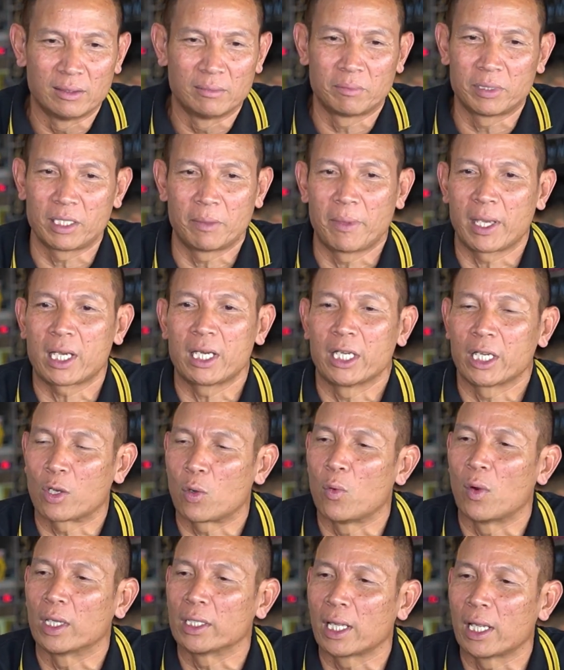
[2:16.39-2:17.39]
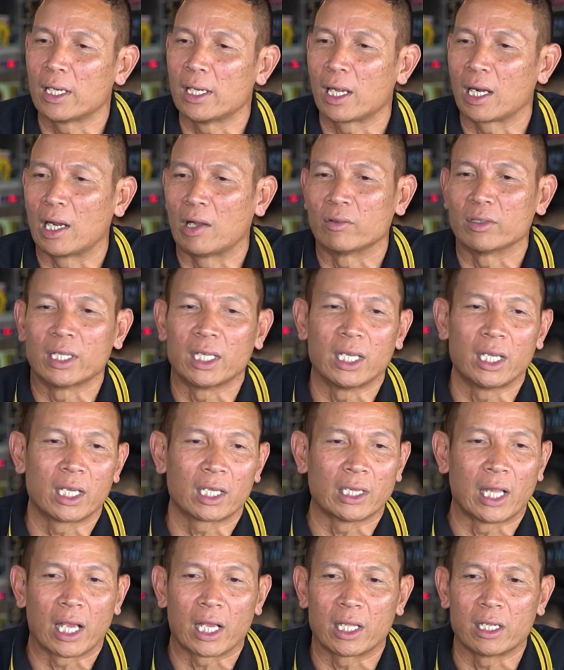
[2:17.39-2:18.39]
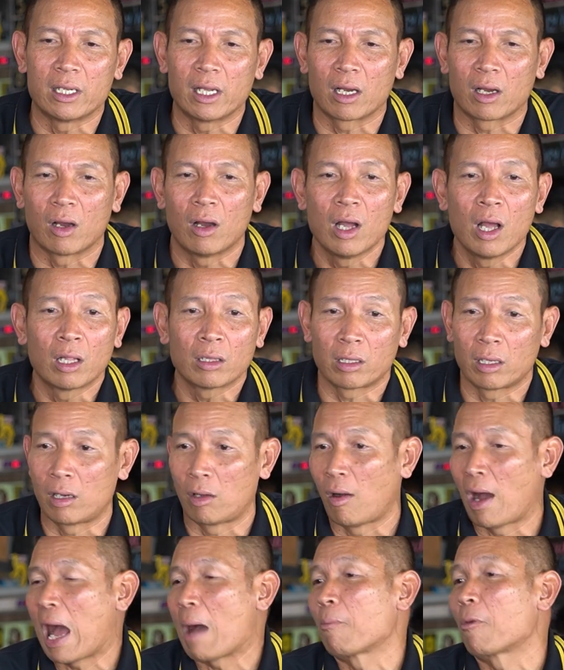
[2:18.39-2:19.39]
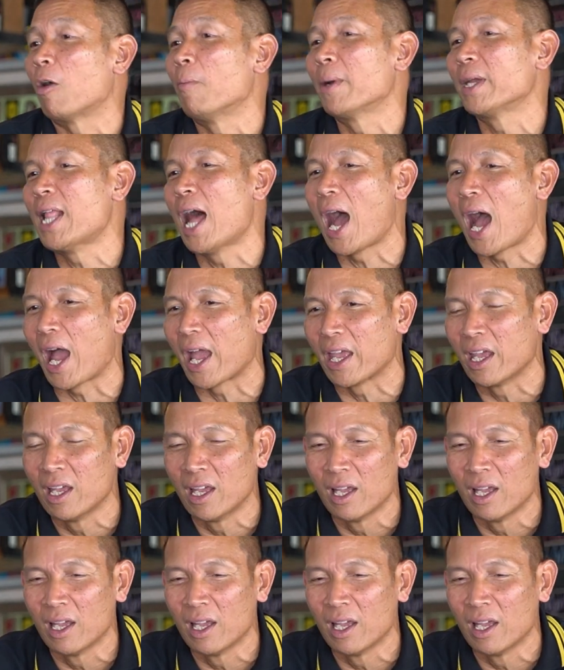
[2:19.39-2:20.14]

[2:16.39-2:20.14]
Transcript: พิชิตไม่เคยกลัวในเรื่องเหล่านี้ในเรื่องเราห้ามก็ไม่ได้